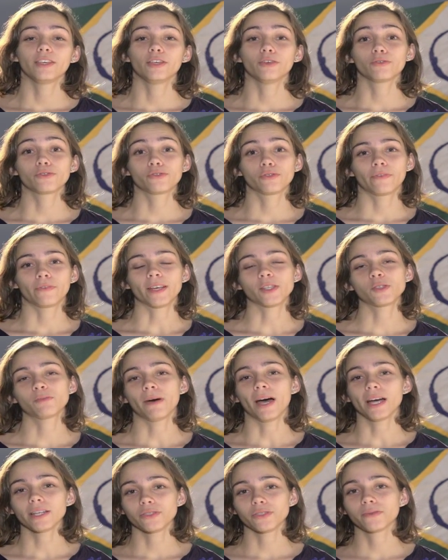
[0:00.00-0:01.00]
Eu faço
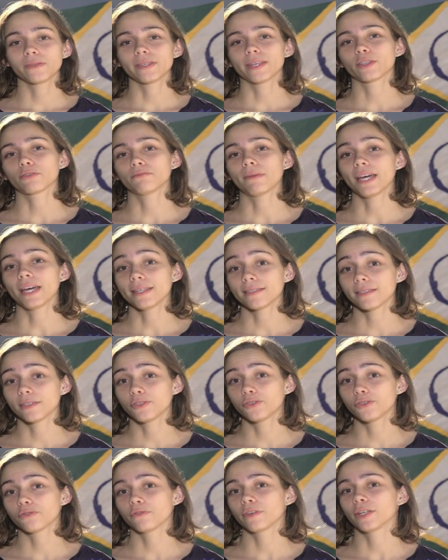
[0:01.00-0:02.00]
parte do Centro Marista
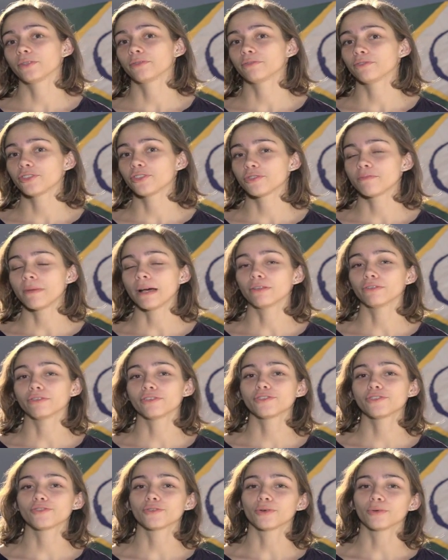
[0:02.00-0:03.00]
de Juventude de Belo
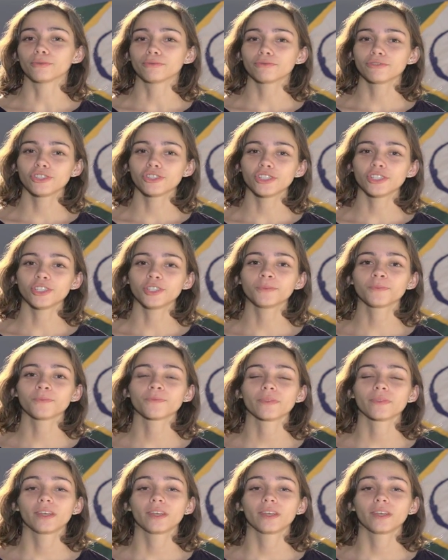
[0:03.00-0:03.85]
Horizonte.